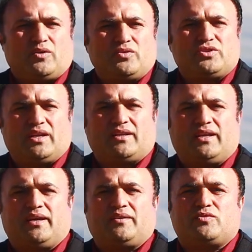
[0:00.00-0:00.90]

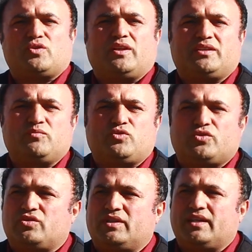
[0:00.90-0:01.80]
öncelikle söylediğim
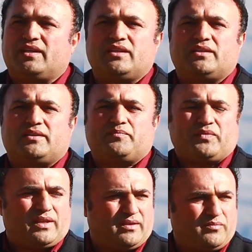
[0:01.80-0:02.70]
türküyle ilgili
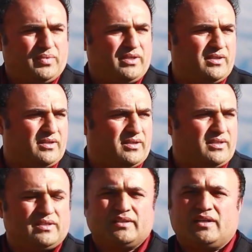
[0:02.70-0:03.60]
bir
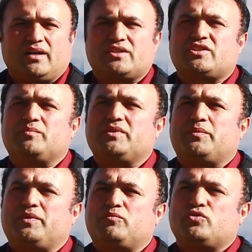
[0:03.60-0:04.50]
açılımını
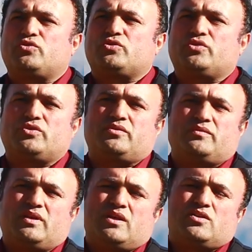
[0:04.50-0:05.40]
yapayım. Bu
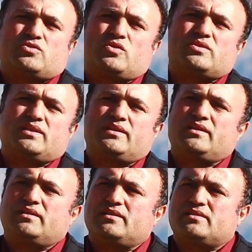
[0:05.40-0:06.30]
türkünün
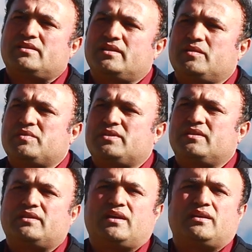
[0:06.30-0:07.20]
sözleri
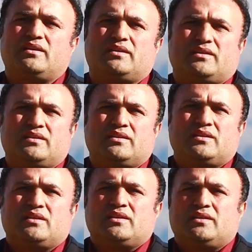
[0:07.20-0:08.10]
Siirtimizin değerli
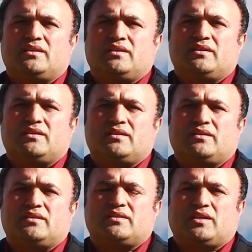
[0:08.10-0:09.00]
e,
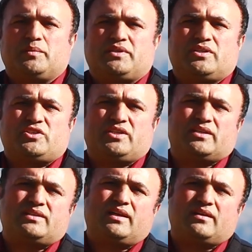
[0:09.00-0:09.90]
tabii ki
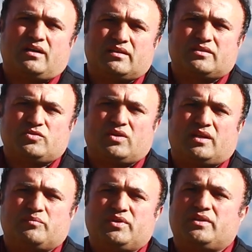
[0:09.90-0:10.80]
şiirden alıntı
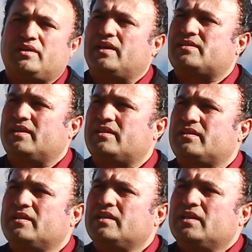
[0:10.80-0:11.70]
olan bir
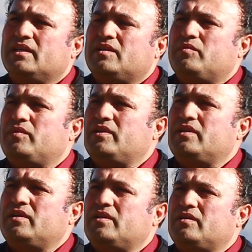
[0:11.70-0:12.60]
eser.
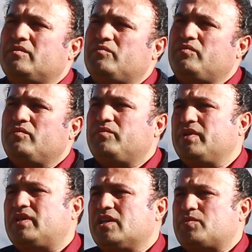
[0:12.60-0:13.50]
Bir,
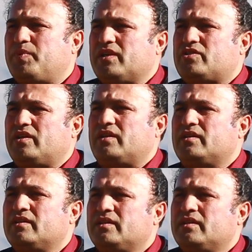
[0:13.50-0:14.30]
birkaç parça